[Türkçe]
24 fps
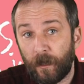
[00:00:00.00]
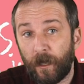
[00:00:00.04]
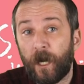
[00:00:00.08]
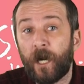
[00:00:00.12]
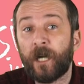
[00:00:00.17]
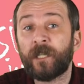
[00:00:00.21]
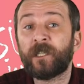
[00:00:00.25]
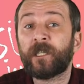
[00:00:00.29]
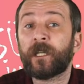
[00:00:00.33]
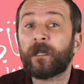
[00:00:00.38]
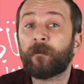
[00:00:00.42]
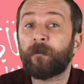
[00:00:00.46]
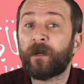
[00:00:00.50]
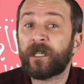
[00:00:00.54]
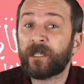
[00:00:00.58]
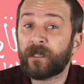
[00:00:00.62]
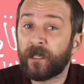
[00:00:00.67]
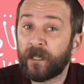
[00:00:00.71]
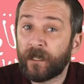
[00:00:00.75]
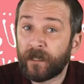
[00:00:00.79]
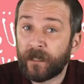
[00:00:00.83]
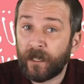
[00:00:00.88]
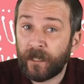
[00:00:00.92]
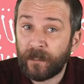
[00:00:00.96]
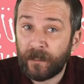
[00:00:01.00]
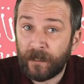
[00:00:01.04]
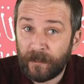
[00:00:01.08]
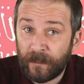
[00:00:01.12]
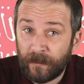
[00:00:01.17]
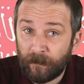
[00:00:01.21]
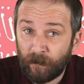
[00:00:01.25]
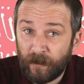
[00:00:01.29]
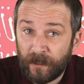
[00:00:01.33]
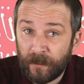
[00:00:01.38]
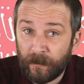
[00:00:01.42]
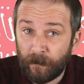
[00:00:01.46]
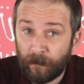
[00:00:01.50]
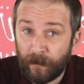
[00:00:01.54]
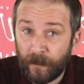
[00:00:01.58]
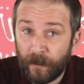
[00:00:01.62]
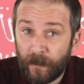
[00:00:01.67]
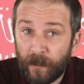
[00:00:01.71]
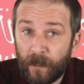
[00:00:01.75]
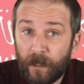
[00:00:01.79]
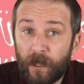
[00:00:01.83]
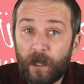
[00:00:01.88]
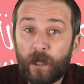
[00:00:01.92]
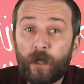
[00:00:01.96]
Ancak başlarken dediğimiz gibi
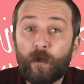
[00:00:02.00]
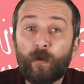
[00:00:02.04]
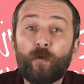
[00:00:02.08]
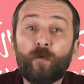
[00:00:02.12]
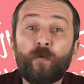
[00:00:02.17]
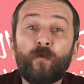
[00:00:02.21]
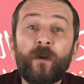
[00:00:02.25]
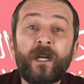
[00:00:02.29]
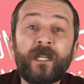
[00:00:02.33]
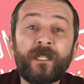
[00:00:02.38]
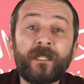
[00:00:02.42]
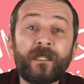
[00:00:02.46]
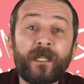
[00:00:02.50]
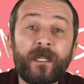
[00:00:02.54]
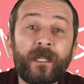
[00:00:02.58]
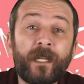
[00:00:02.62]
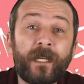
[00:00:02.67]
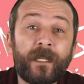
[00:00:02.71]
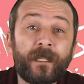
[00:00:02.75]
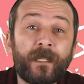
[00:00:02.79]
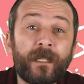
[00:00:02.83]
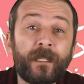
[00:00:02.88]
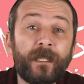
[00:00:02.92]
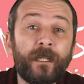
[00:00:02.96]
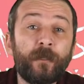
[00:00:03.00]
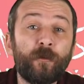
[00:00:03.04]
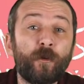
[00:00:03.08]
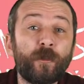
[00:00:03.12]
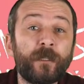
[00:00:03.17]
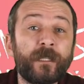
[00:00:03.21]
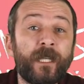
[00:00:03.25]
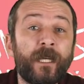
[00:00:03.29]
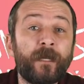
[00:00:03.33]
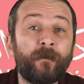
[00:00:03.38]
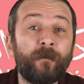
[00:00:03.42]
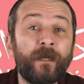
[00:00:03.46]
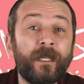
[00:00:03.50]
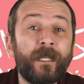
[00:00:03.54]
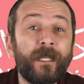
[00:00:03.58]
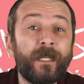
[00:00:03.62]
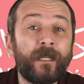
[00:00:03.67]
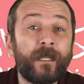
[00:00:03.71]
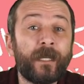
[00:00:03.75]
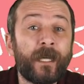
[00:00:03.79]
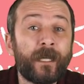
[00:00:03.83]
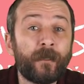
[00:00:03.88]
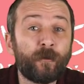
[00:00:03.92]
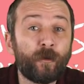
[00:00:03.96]
üniversitelerdeki göstermelik
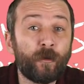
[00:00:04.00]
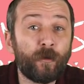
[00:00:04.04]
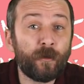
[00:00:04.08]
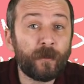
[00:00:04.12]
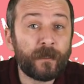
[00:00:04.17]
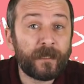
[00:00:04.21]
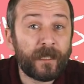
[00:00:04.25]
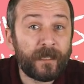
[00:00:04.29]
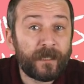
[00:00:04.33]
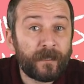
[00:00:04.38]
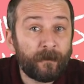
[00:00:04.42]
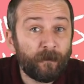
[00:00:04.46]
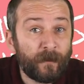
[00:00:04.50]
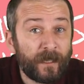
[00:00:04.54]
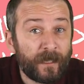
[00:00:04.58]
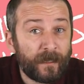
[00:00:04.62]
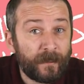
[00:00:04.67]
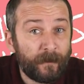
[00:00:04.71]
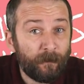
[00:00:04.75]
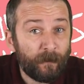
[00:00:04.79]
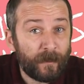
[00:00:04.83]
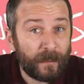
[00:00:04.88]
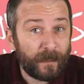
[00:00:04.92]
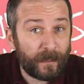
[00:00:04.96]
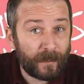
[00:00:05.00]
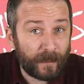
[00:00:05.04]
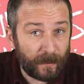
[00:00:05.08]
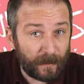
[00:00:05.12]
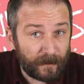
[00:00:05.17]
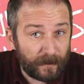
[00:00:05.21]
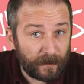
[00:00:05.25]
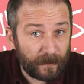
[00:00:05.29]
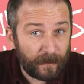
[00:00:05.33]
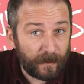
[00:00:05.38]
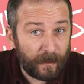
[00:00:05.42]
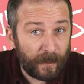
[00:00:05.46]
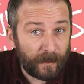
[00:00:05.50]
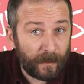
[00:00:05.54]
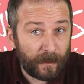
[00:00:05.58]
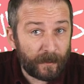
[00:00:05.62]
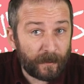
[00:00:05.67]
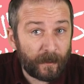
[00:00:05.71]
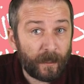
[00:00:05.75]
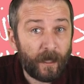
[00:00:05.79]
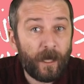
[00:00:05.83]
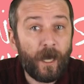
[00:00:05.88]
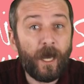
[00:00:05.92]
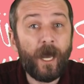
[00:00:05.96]
rektörlük seçimlerinin bile kaldırılarak
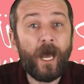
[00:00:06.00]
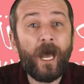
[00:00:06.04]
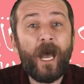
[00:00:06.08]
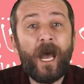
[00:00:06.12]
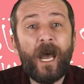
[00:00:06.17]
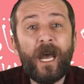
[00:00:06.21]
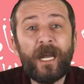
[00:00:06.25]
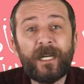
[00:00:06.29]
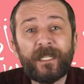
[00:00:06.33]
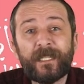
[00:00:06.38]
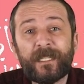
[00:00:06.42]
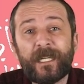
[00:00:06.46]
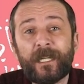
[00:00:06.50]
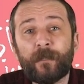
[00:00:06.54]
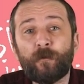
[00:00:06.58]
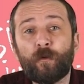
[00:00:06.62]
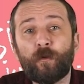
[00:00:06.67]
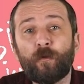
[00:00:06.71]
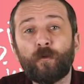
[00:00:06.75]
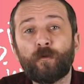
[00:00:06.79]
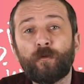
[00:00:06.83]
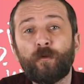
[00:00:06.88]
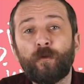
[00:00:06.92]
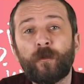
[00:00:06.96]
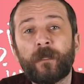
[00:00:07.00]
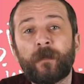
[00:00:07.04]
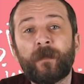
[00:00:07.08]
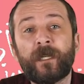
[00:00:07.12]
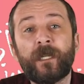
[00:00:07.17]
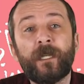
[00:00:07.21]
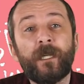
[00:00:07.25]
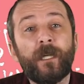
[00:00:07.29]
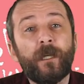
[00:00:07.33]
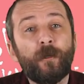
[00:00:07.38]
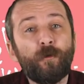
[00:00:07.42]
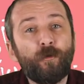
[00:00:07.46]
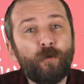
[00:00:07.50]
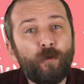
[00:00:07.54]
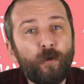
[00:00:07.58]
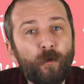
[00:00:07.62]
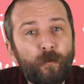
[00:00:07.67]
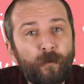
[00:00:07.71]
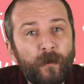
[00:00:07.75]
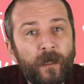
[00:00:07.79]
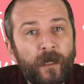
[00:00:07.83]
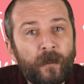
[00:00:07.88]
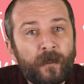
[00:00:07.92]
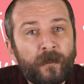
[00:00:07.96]
her şeyde olduğu gibi tüm
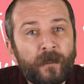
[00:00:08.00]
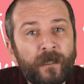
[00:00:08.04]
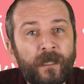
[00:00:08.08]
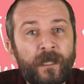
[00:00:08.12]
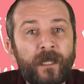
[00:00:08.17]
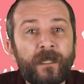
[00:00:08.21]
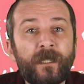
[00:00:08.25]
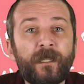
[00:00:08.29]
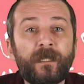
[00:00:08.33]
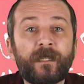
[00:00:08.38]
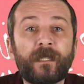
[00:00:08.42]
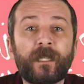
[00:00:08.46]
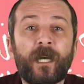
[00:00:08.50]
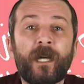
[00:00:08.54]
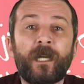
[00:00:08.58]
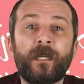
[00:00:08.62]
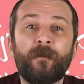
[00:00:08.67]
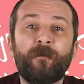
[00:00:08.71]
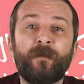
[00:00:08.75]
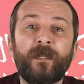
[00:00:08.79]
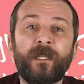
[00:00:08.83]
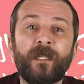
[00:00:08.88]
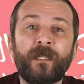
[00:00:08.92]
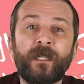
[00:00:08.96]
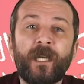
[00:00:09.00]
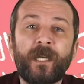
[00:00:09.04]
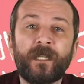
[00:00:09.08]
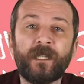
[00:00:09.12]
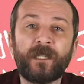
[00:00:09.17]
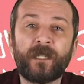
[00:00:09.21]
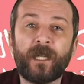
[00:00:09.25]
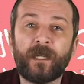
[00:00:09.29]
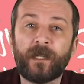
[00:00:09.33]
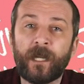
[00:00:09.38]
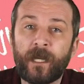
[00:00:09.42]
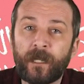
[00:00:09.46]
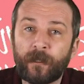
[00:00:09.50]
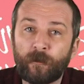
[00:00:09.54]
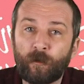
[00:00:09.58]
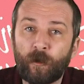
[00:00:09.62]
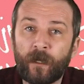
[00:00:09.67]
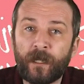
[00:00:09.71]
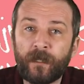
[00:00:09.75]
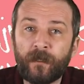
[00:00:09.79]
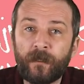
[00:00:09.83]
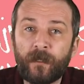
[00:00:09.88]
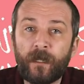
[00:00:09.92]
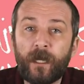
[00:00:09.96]
yetkilerin sahipliğine erişen
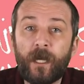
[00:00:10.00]
Erdoğan,